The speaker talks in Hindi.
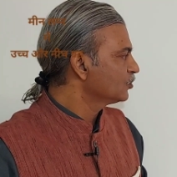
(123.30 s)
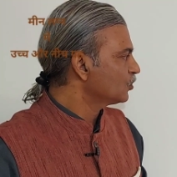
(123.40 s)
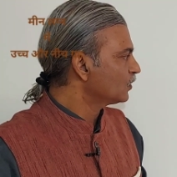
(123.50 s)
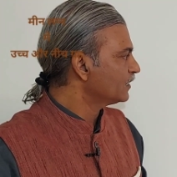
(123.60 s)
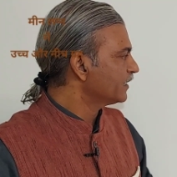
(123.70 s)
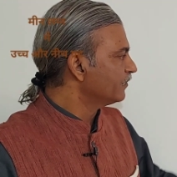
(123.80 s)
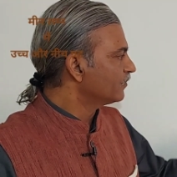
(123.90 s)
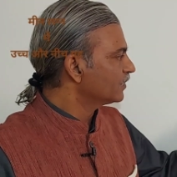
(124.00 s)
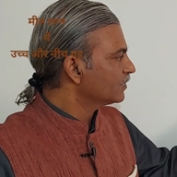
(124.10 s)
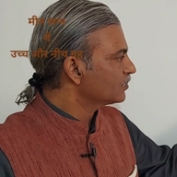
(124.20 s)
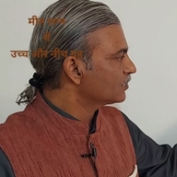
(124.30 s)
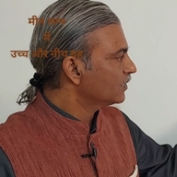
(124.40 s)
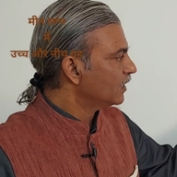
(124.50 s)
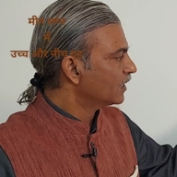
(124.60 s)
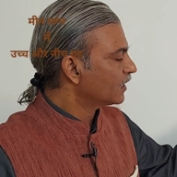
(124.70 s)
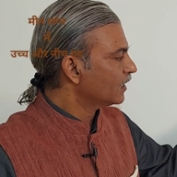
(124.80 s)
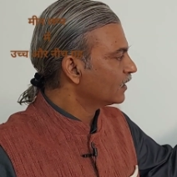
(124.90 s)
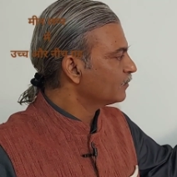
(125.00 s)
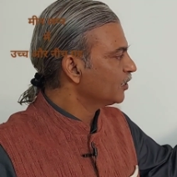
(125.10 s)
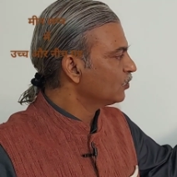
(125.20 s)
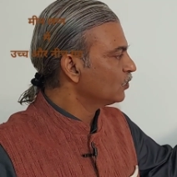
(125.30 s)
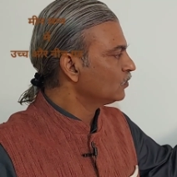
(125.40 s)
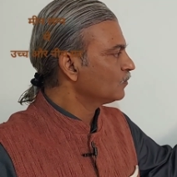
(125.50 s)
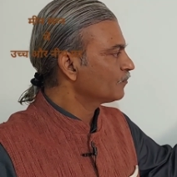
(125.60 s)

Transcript: शुक्रदेव अगर लग्न में हो